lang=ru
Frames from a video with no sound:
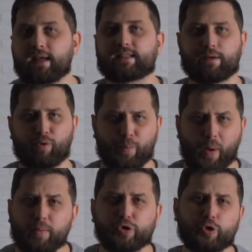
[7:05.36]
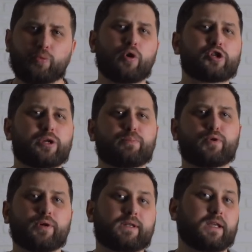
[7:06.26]
и с его помощью можно
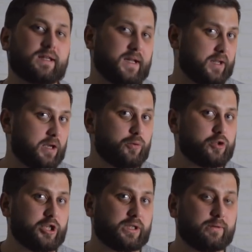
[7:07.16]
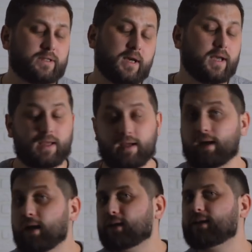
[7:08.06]
будет и долги учитывать,
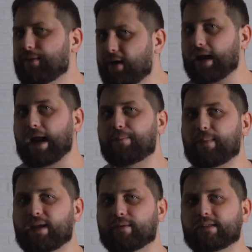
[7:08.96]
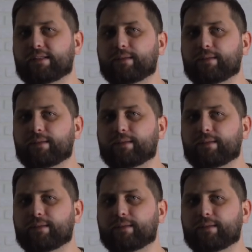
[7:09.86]
и товары обменивать.